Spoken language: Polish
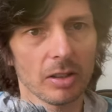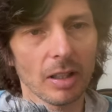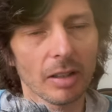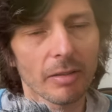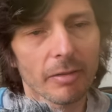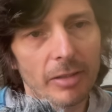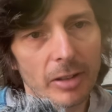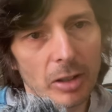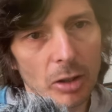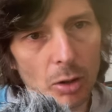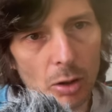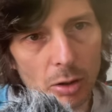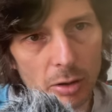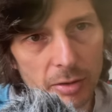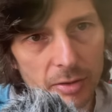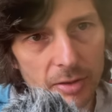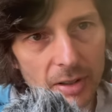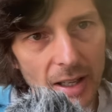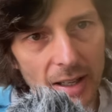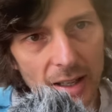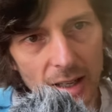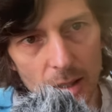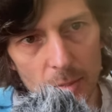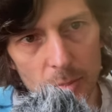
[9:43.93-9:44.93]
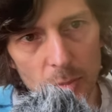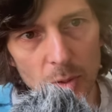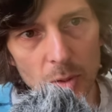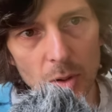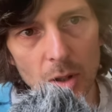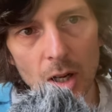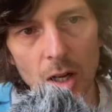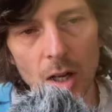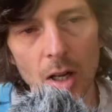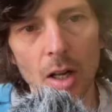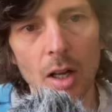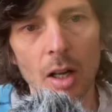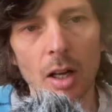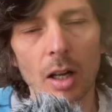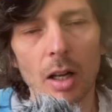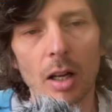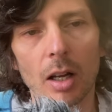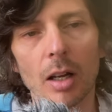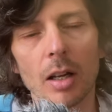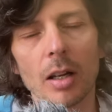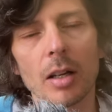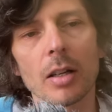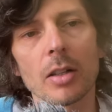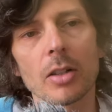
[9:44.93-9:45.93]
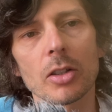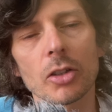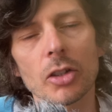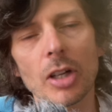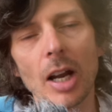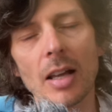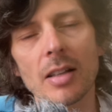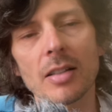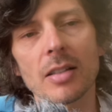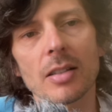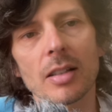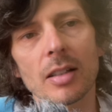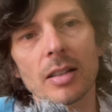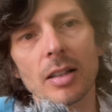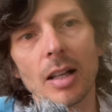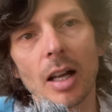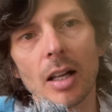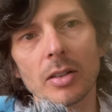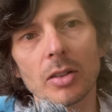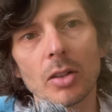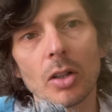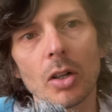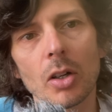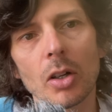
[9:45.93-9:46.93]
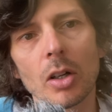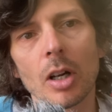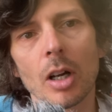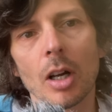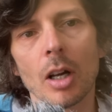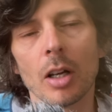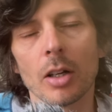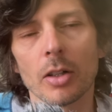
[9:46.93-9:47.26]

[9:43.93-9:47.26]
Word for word: Ten wynik otwiera mu e, szansę na to,